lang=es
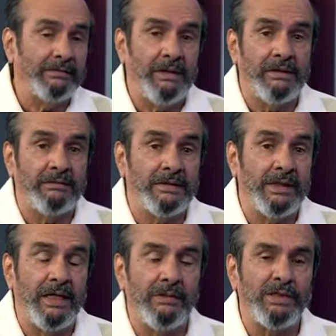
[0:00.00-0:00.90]
eh,
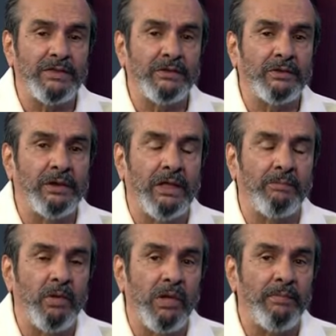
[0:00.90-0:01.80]
cine de animación y las
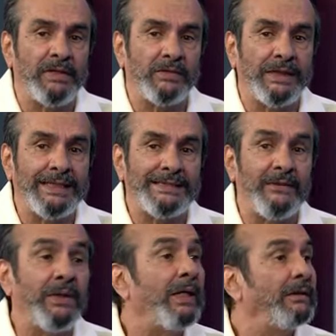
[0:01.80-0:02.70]
pocas personas que
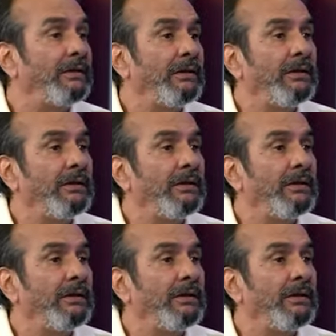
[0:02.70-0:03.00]
sabían